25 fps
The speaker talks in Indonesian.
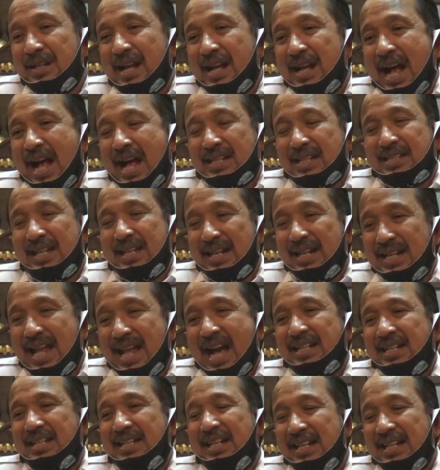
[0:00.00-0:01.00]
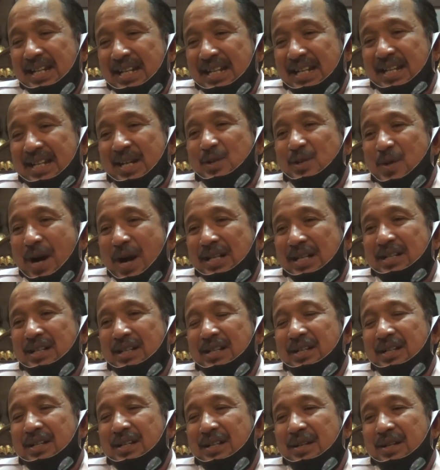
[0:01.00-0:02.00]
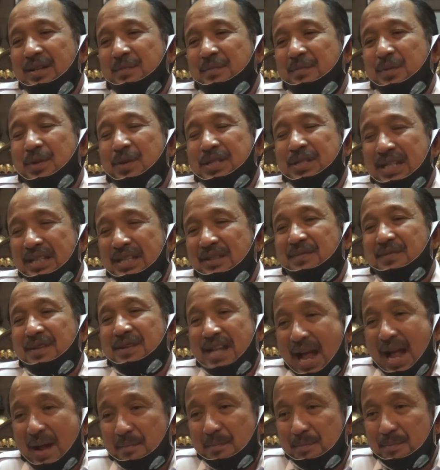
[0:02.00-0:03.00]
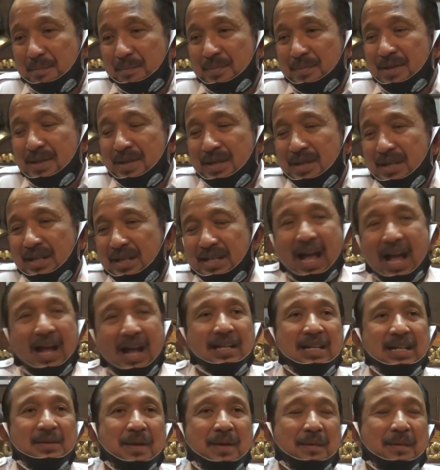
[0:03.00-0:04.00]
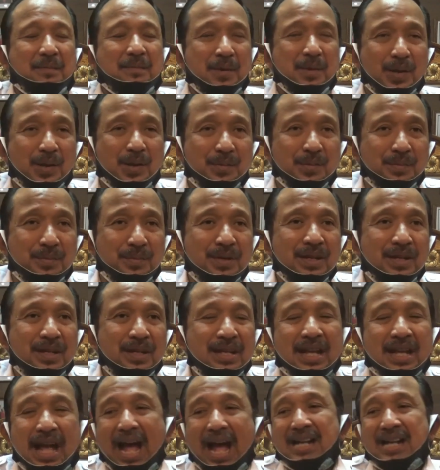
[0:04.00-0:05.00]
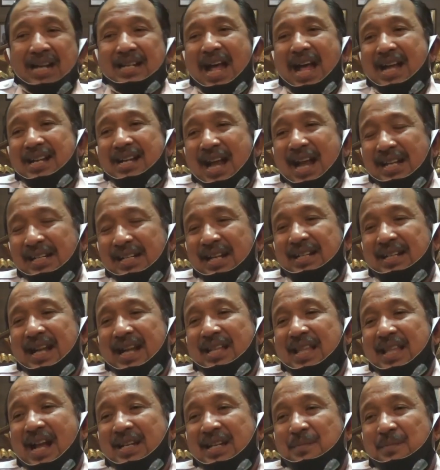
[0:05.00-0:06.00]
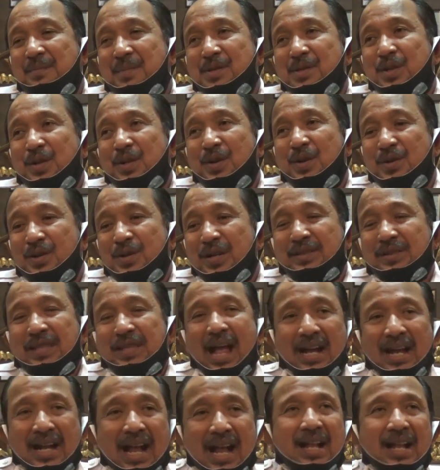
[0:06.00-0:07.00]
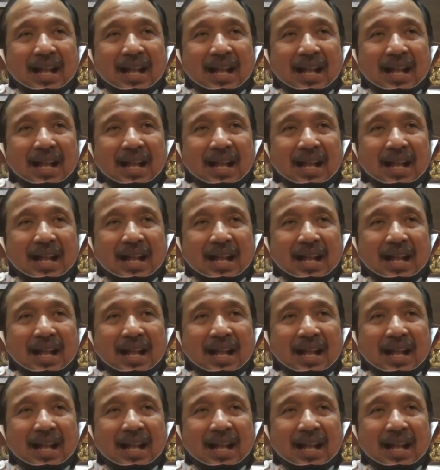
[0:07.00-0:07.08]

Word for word: Hasilnya hari ini keluar positif 6, yang 5 belum anak-anak ini datang di Ponorogo tanggal